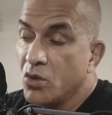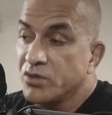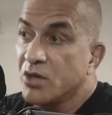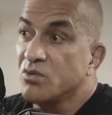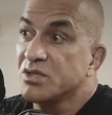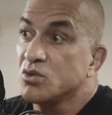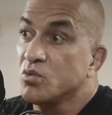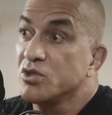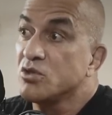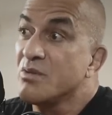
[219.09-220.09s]
O que aconteceu
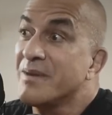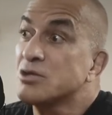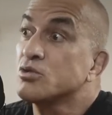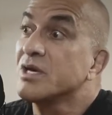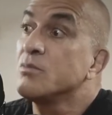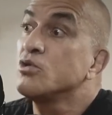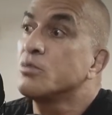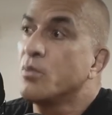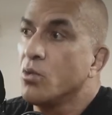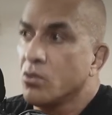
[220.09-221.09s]
com isso? Eu me machuquei
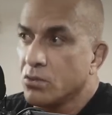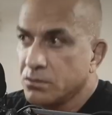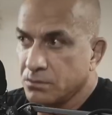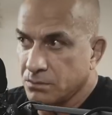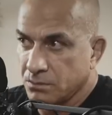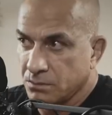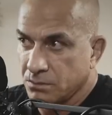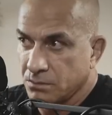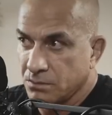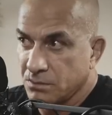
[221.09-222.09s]
muito pouco
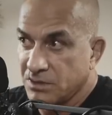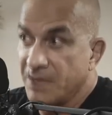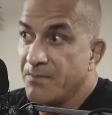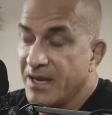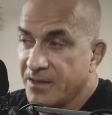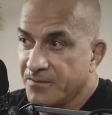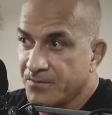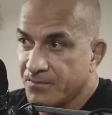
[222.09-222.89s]
também.